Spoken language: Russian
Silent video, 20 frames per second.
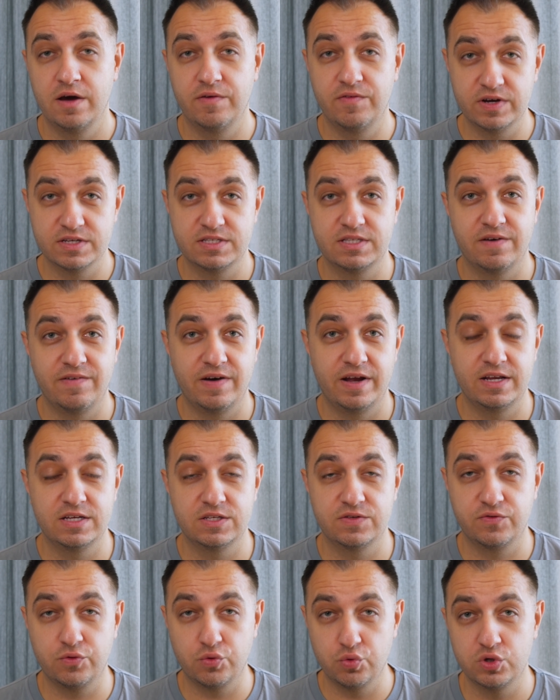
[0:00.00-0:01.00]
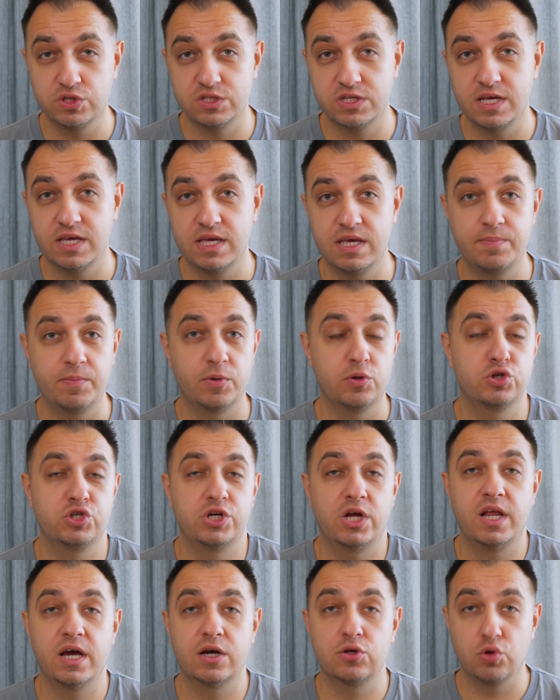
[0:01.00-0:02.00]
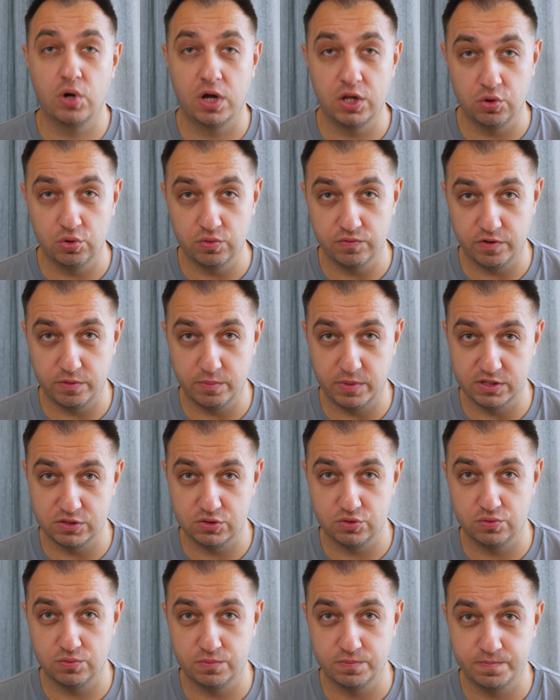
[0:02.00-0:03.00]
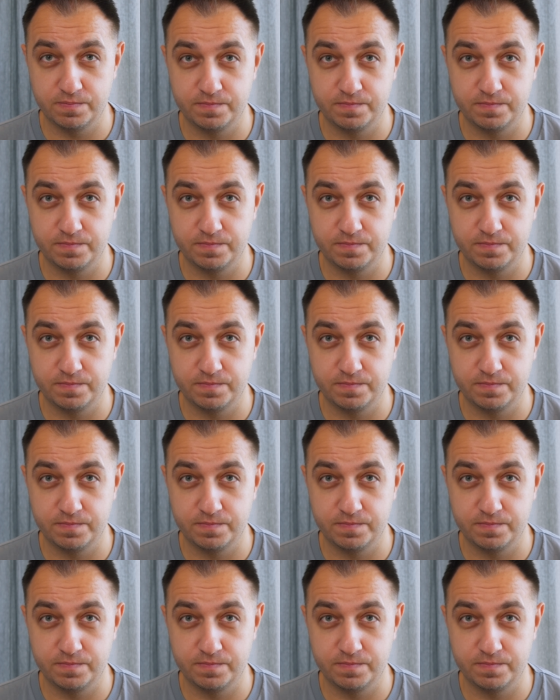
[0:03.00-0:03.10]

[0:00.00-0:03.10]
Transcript: вы оставались в курсе и получали актуальную информацию.